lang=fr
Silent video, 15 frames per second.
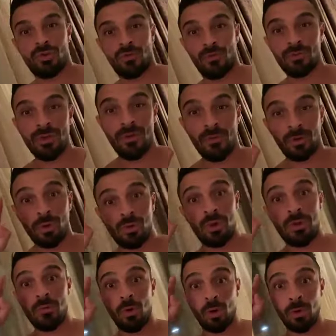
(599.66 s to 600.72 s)
Je vous envoie de suite
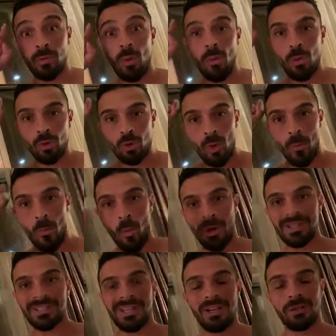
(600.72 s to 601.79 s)
mon code promo de moins
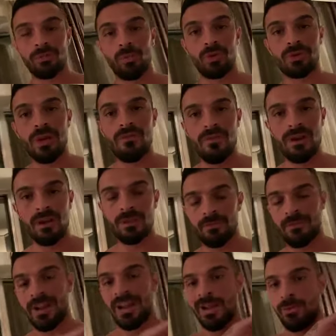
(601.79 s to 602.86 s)
50%
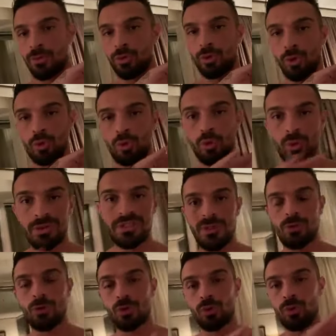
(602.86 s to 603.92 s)
valable sur tout le site,
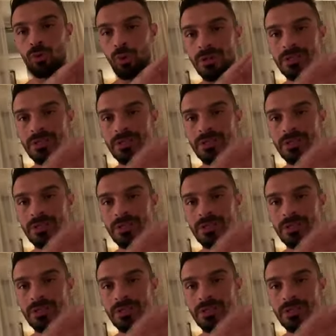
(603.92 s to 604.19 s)
sur tous les